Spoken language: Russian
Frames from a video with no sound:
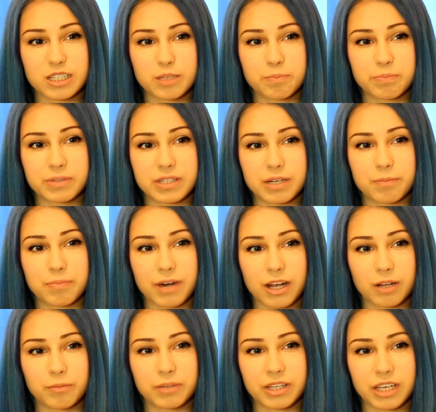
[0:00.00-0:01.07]
ты
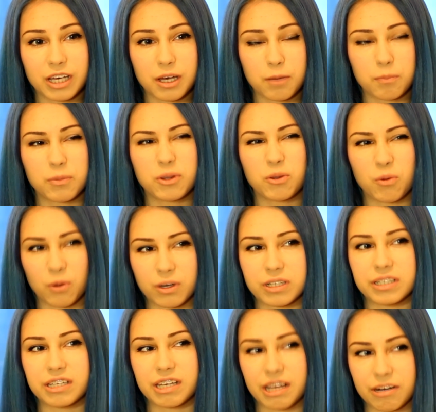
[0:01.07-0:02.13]
потрепал мне
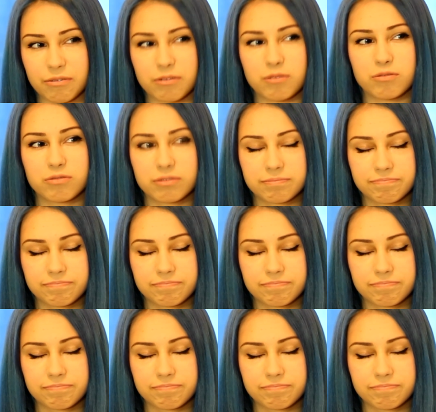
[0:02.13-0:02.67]
много нервов.